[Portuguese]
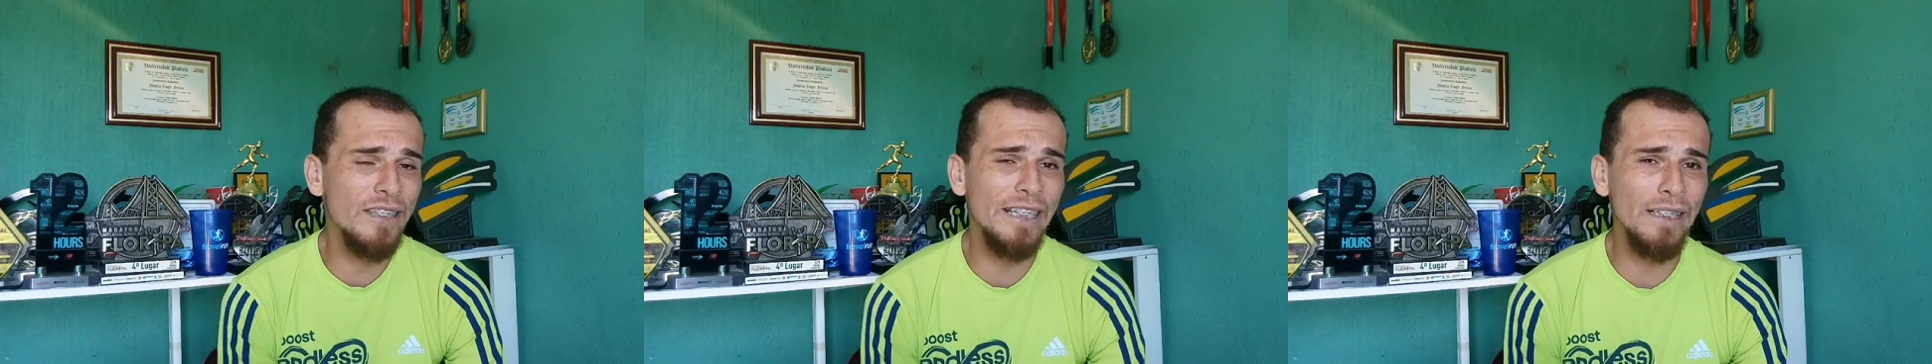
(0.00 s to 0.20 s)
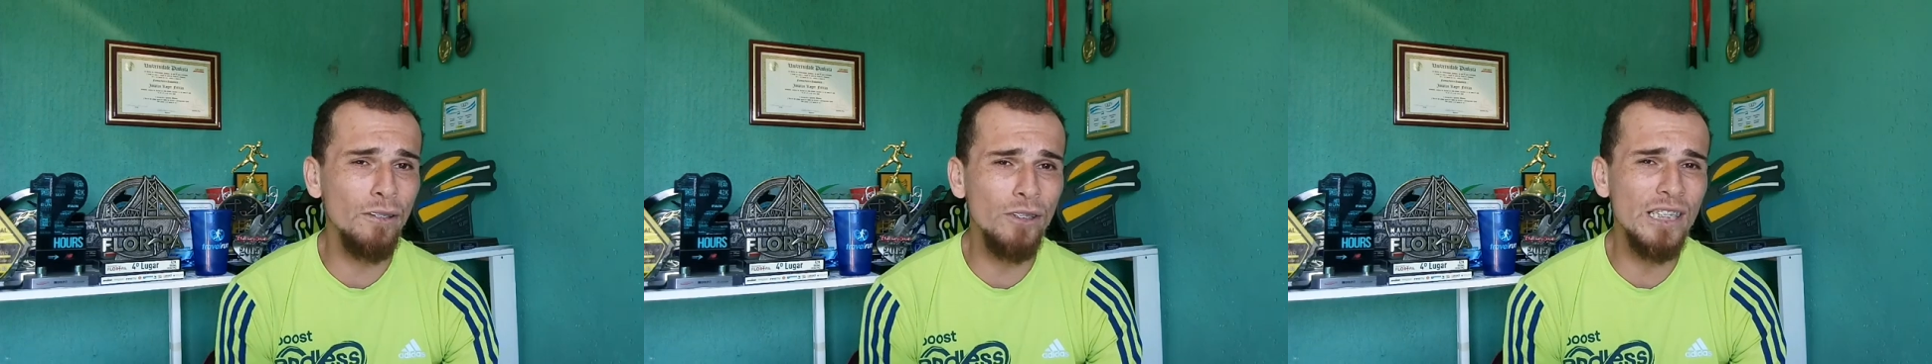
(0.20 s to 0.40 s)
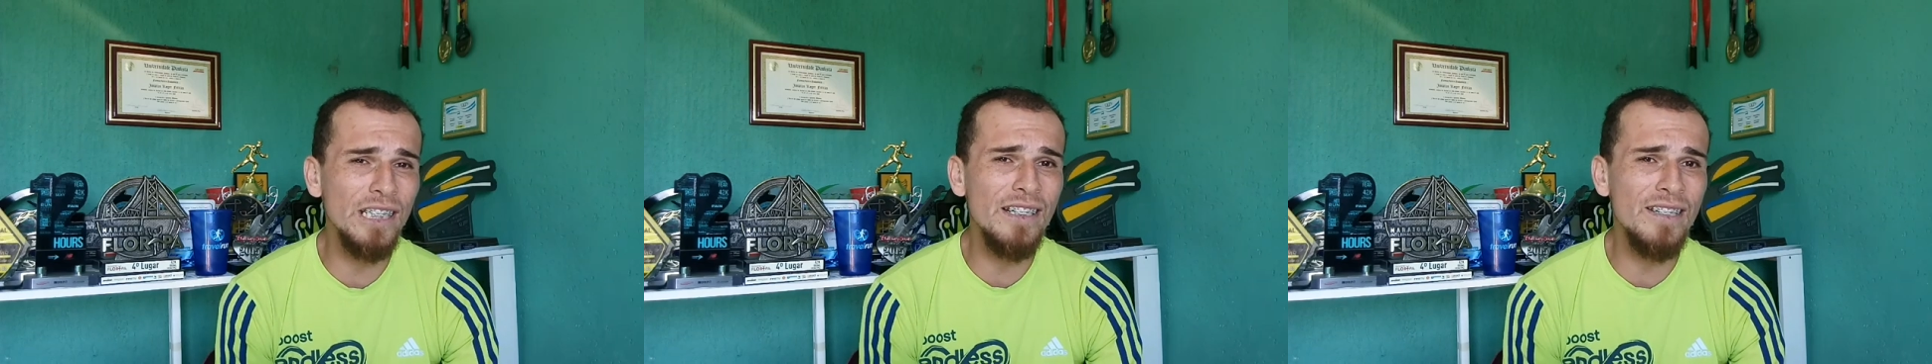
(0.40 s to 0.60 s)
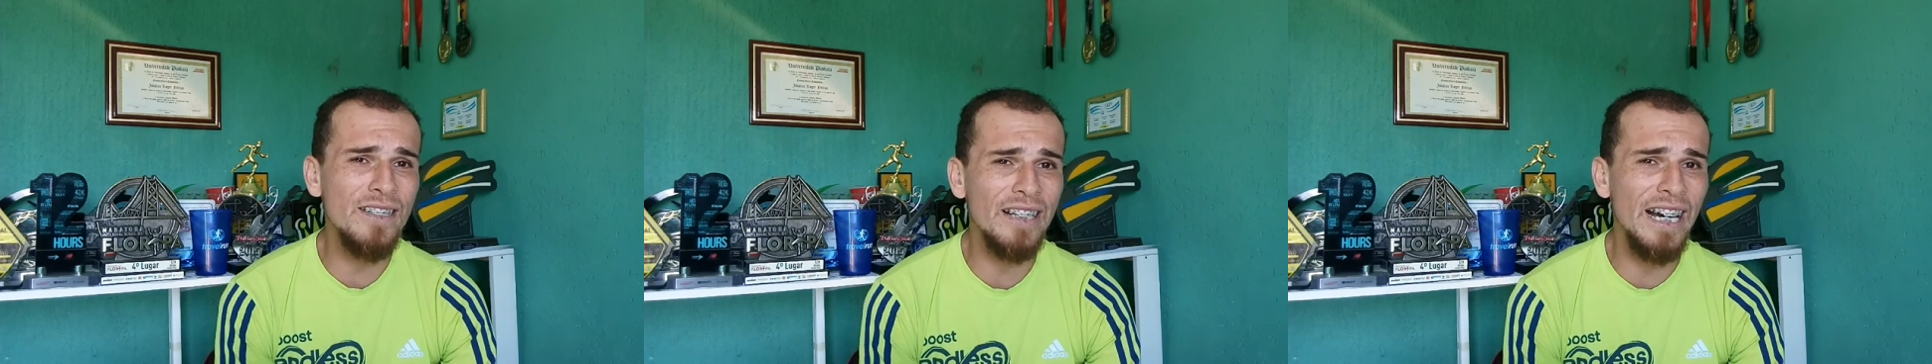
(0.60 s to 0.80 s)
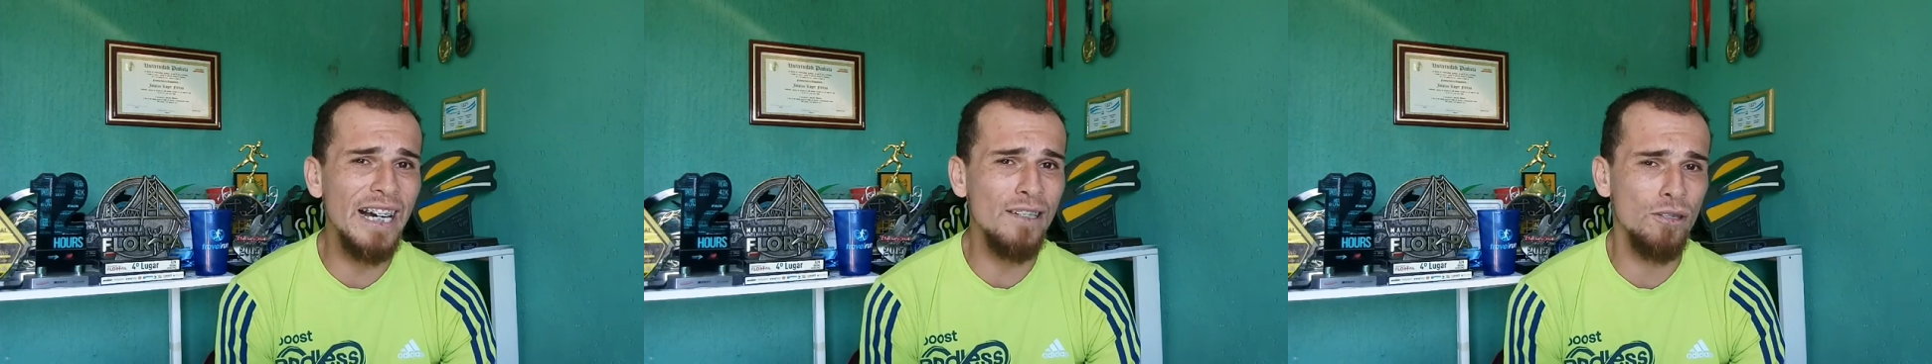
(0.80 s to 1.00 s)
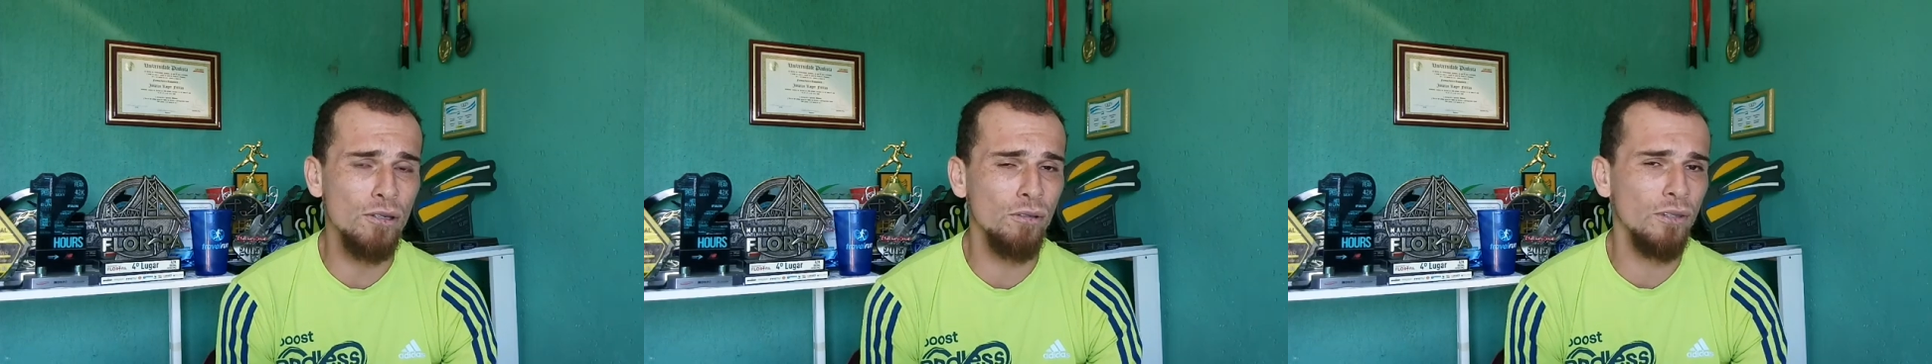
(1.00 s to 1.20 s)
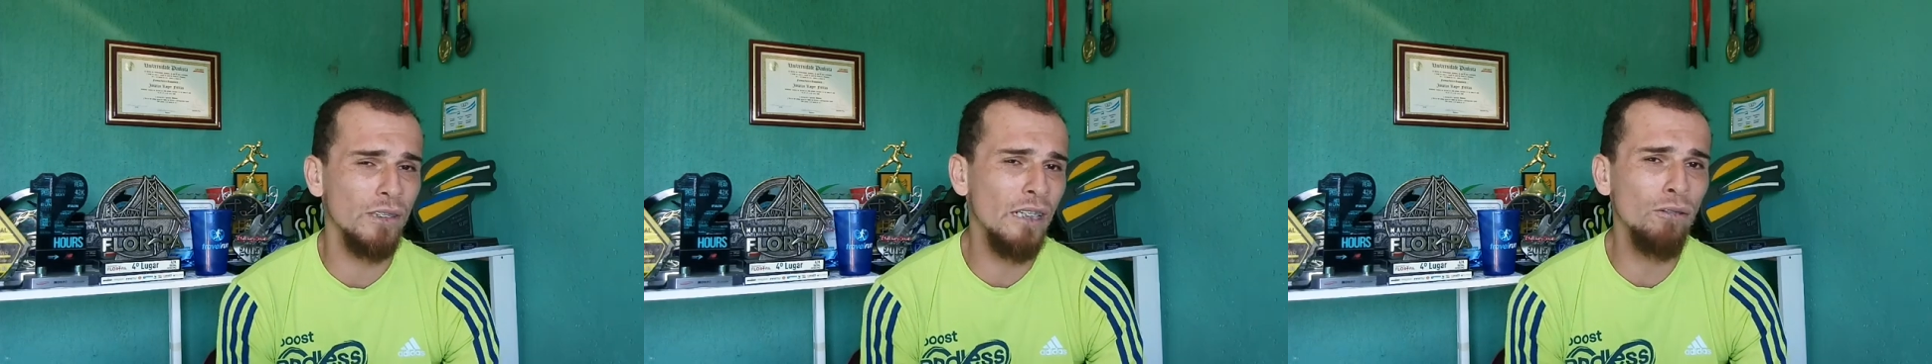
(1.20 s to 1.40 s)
seguido de descanso.